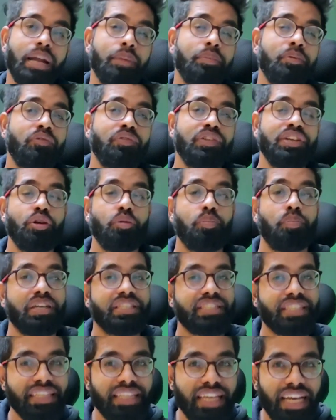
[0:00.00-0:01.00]
अगर आपको वीडियो
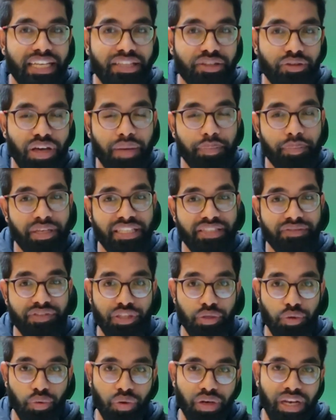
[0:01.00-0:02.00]
पसंद आया तो यार प्लीज़
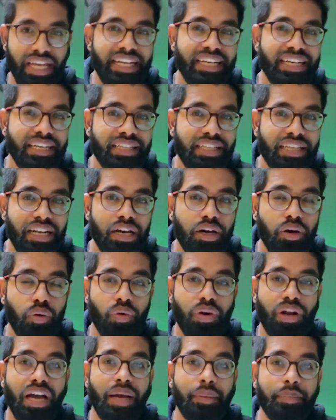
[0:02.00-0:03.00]
वीडियो को लाइक कर देना
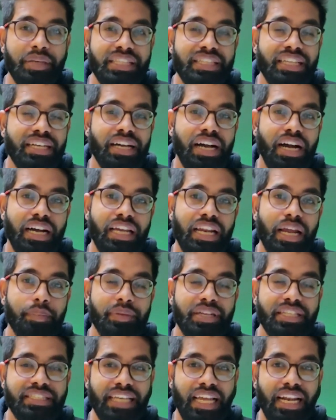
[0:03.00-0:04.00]
और अभी तक अगर
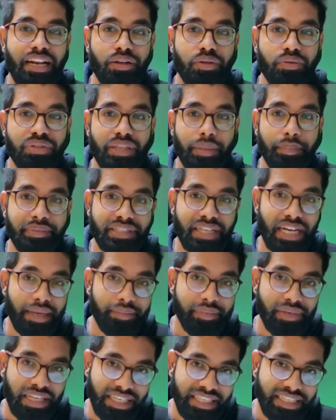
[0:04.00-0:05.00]
आपने चैनल को
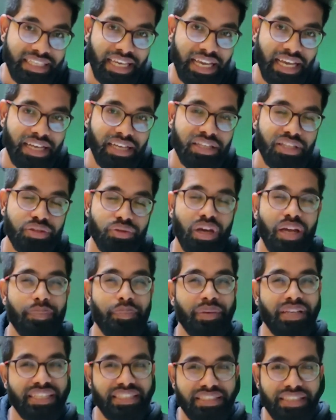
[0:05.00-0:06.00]
सब्सक्राइब नहीं किया है तो
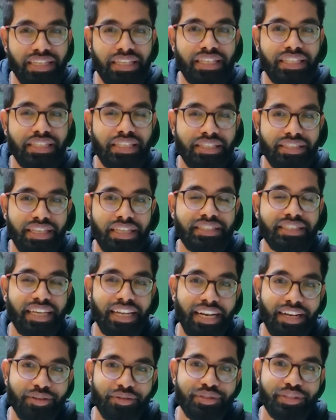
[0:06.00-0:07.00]
यार प्लीज़ जल्दी से
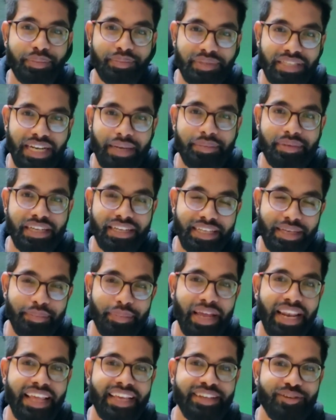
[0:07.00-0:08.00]
चैनल को सब्सक्राइब करके
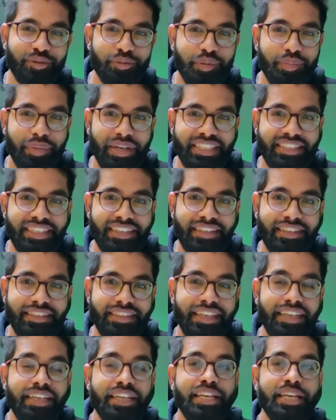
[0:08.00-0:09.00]
बेलाइकन को भी प्रेस कर
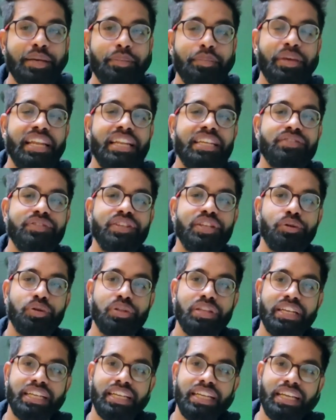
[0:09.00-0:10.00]
दीजिए मेरे इस
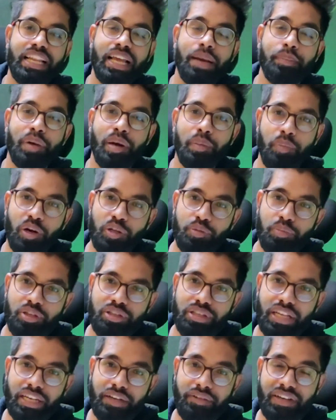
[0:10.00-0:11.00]
वीडियो को देखने के लिए आपका बहुत
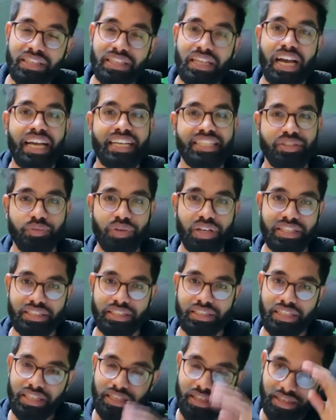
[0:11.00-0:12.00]
बहुत धन्यवाद आई सी यू
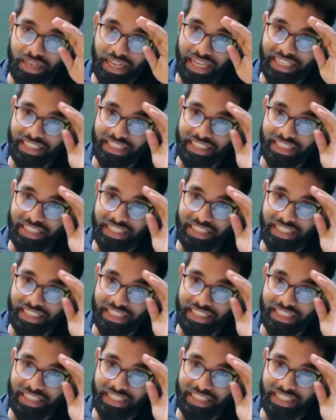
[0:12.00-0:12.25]
गाइज इन दी